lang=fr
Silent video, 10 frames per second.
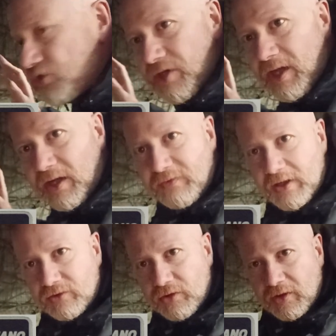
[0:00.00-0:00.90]
j'ai un
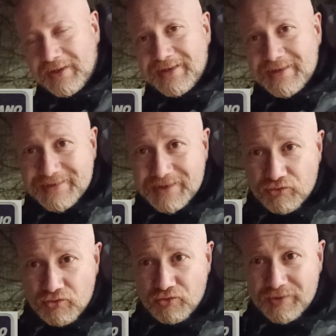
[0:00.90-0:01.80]
réfracteur.
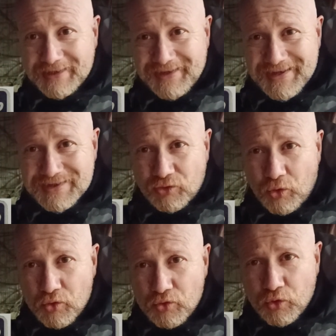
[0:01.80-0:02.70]
C'est une lunette
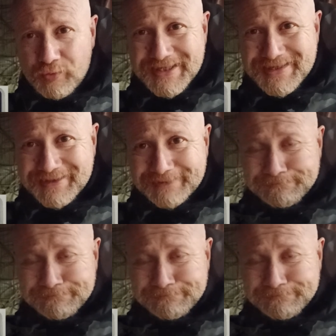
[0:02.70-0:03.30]
astronomique.